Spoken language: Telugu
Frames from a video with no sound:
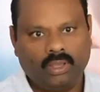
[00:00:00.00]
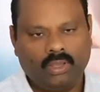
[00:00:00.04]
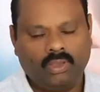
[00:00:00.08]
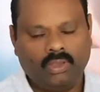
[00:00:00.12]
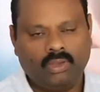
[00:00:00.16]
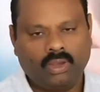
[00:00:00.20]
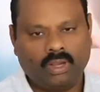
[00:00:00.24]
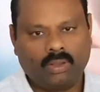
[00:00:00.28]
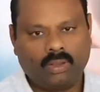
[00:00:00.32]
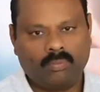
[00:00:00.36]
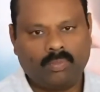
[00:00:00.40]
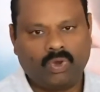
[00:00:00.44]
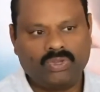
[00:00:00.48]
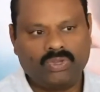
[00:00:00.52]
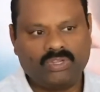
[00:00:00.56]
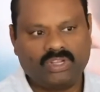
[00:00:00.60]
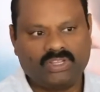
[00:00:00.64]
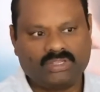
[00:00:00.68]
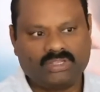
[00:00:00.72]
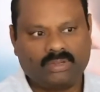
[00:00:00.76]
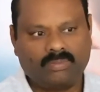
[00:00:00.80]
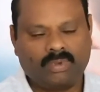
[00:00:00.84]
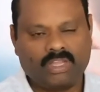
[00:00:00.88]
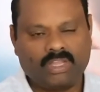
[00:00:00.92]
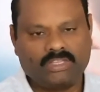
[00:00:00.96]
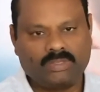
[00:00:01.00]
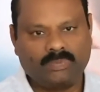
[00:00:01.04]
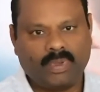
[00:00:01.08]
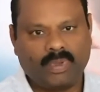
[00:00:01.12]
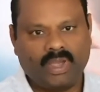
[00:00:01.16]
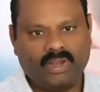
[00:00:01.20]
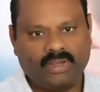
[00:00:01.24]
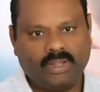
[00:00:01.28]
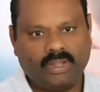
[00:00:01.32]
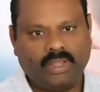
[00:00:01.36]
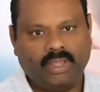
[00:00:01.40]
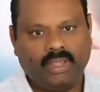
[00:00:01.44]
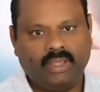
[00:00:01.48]
ఈ యొక్క బహుజన సమాజ్
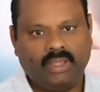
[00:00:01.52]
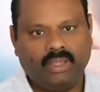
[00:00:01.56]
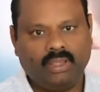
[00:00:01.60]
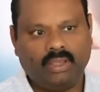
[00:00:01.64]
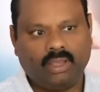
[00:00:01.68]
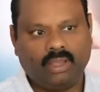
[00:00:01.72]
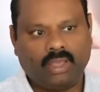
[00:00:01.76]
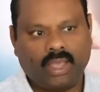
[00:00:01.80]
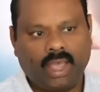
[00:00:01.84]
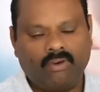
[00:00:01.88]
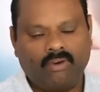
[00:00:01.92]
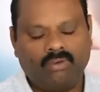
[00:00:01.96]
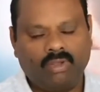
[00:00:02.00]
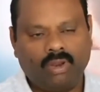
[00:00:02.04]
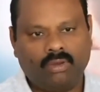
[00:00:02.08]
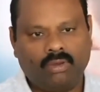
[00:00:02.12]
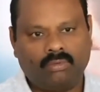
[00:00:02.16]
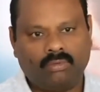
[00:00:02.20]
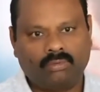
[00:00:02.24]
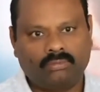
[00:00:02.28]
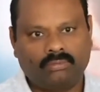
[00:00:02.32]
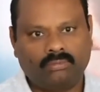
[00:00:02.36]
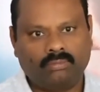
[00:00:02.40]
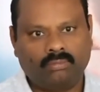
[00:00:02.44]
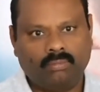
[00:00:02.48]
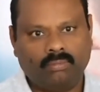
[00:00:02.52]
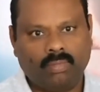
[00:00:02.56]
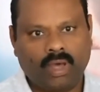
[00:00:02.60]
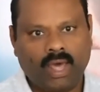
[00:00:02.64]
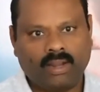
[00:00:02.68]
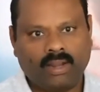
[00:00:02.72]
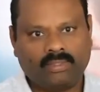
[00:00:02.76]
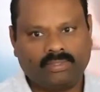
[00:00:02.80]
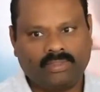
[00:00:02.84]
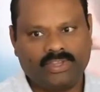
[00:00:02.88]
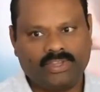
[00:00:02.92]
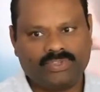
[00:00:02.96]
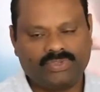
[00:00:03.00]
పార్టీ కేవలం
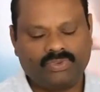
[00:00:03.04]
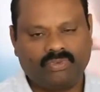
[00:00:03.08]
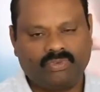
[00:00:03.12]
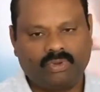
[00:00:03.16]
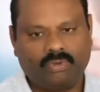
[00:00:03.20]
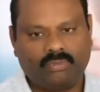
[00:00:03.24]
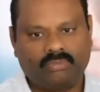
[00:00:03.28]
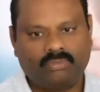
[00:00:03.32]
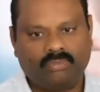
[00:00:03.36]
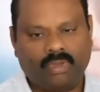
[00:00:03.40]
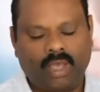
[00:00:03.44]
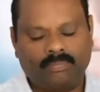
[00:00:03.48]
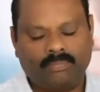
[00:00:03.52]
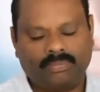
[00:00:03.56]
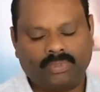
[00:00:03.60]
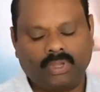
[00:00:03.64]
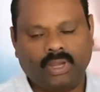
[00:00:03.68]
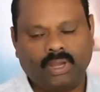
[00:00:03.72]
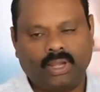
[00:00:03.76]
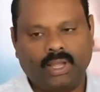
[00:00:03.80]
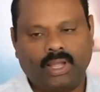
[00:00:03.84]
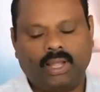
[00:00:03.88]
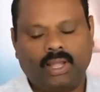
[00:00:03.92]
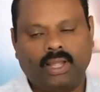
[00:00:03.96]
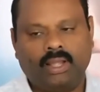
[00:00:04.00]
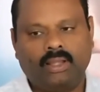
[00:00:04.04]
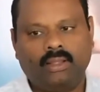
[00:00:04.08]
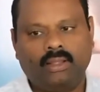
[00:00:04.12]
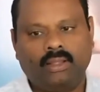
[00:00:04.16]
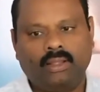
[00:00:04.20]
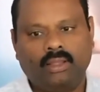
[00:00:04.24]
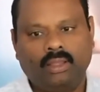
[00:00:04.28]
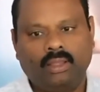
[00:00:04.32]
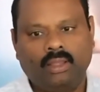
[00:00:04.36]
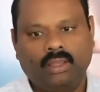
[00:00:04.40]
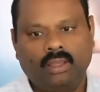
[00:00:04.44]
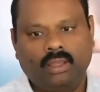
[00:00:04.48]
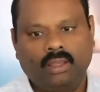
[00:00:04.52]
భారతదేశం వ్యాప్తంగా
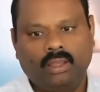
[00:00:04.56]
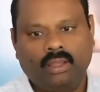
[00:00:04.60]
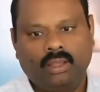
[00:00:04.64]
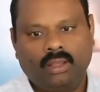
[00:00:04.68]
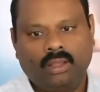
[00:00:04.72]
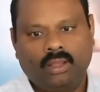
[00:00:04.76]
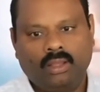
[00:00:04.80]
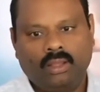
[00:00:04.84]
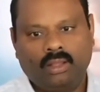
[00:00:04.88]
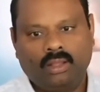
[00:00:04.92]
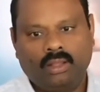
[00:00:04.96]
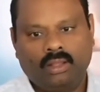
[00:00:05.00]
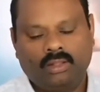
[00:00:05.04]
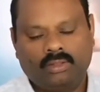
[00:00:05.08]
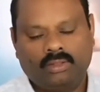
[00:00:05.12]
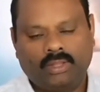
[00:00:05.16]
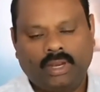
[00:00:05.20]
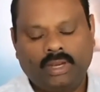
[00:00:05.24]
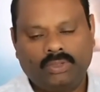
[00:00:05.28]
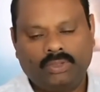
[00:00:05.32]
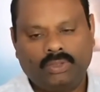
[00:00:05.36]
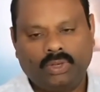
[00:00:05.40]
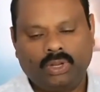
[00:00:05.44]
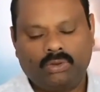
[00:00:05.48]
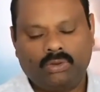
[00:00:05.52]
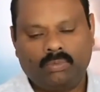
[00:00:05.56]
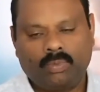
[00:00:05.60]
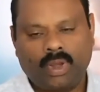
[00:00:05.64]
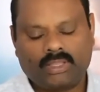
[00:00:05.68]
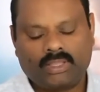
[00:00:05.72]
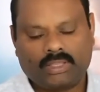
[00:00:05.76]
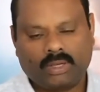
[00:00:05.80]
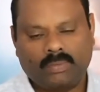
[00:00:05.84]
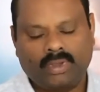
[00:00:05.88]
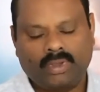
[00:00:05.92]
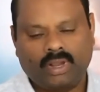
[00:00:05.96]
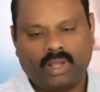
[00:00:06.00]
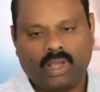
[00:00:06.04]
దళితులకు
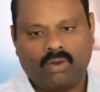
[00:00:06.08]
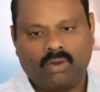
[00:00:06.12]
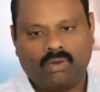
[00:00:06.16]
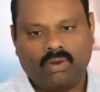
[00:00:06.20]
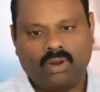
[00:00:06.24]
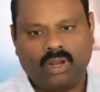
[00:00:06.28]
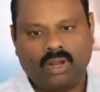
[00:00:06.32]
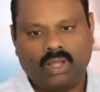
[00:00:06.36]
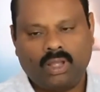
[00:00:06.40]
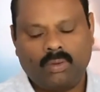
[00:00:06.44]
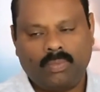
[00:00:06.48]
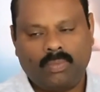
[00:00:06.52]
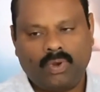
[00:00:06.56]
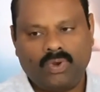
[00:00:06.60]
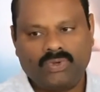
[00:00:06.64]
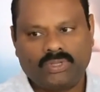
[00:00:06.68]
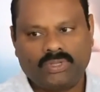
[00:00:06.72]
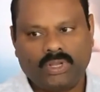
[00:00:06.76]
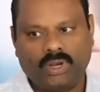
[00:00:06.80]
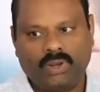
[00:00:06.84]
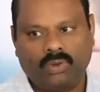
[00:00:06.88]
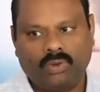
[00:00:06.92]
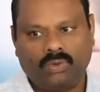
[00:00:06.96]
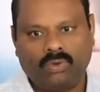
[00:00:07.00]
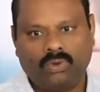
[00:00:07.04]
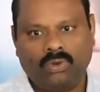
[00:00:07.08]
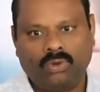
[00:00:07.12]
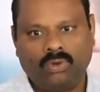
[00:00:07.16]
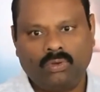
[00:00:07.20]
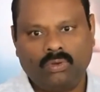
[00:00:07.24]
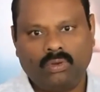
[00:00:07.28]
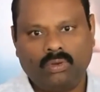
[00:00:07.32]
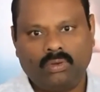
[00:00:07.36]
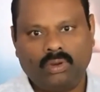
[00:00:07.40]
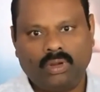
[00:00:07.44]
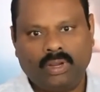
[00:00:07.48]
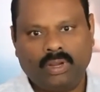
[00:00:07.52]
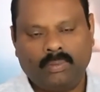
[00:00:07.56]
మాత్రమే కాకుండా బహుజనులకు
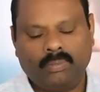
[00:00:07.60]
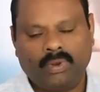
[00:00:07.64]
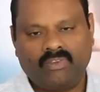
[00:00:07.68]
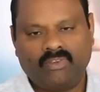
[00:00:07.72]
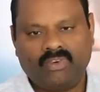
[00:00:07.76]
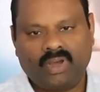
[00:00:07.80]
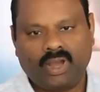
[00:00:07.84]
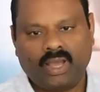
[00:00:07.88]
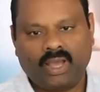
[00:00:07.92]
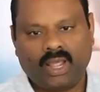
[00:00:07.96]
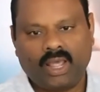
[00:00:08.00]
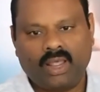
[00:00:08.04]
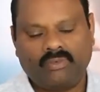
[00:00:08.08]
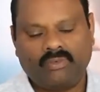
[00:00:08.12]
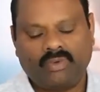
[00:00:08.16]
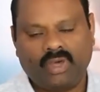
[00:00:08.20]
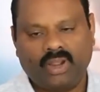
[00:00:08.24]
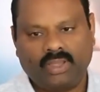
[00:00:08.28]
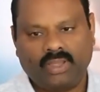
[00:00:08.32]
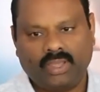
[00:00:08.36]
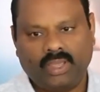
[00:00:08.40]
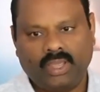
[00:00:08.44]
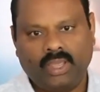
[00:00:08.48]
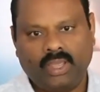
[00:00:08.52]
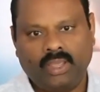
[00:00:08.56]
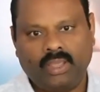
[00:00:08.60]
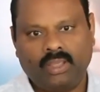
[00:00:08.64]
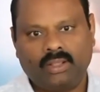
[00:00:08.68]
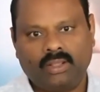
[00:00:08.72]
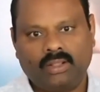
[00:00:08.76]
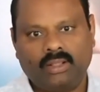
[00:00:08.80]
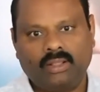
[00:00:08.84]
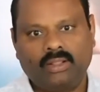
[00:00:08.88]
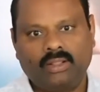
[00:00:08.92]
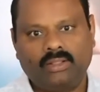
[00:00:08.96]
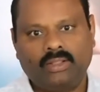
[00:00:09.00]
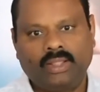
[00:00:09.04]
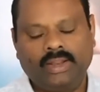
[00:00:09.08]
నిమ్న వర్గాల వారికి
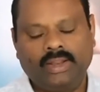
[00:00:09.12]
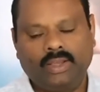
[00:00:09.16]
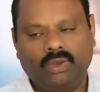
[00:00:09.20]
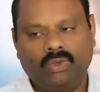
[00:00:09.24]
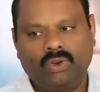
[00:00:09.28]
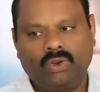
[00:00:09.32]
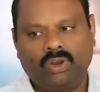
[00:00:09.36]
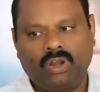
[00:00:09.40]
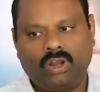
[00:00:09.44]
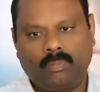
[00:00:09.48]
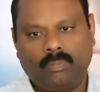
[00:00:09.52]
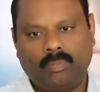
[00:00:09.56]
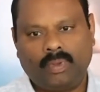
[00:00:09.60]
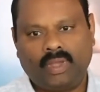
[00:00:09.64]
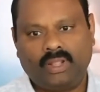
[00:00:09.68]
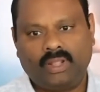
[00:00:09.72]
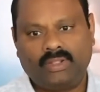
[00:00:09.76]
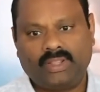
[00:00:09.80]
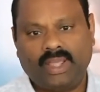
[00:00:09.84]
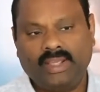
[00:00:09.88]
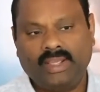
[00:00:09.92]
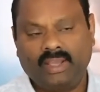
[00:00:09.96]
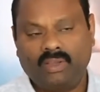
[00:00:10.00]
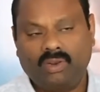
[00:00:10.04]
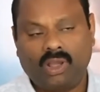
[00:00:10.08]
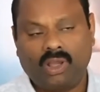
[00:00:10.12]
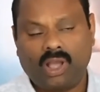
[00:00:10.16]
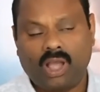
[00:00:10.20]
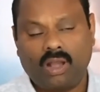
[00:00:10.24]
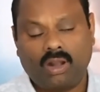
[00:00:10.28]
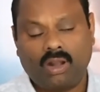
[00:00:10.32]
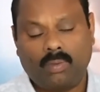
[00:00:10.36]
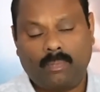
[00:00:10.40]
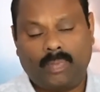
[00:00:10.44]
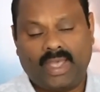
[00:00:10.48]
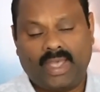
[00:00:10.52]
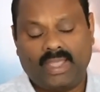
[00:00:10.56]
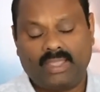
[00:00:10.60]
ధనికులు ధనికులు
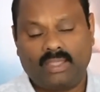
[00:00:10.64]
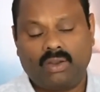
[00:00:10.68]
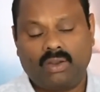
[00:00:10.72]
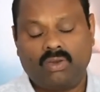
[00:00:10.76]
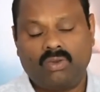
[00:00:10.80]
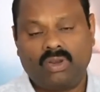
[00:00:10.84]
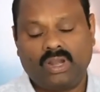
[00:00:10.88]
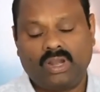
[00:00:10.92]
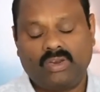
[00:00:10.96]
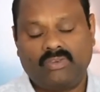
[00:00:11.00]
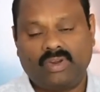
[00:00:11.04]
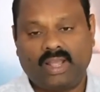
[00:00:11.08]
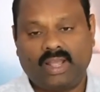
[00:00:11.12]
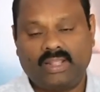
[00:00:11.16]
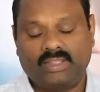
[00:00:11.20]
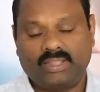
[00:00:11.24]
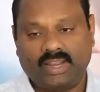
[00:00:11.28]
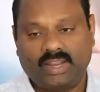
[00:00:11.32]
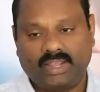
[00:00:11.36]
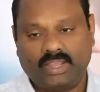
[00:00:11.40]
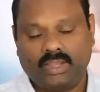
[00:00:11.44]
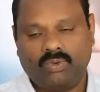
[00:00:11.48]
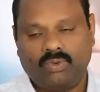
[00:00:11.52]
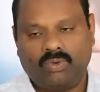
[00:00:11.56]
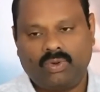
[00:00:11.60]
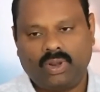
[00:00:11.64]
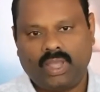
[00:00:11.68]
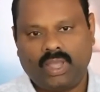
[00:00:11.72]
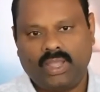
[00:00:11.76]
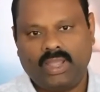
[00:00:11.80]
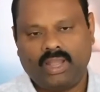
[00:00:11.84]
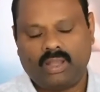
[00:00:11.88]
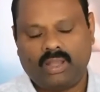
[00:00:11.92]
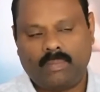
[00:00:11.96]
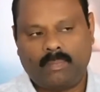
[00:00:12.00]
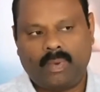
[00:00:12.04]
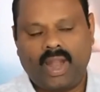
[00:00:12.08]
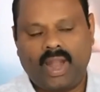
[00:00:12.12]
కాకుండా పేదలో ఉన్నటువంటి అందరికీ కూడా
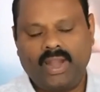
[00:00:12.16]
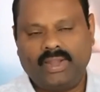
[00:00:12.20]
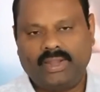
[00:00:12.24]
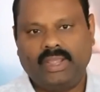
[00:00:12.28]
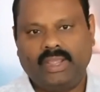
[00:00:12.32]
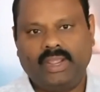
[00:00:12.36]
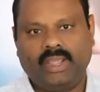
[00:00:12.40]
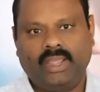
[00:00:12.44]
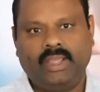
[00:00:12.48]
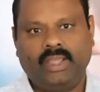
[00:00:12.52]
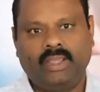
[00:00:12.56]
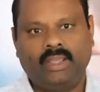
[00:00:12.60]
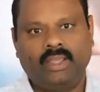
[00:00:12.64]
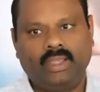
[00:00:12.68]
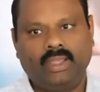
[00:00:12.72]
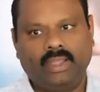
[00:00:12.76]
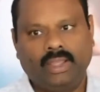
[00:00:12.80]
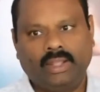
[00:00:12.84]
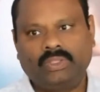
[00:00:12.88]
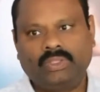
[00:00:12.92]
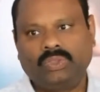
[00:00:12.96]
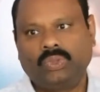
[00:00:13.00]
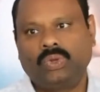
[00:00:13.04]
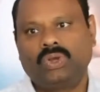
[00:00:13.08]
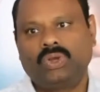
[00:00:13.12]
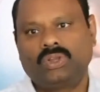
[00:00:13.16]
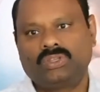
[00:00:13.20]
ఈ పార్టీ ఎంతో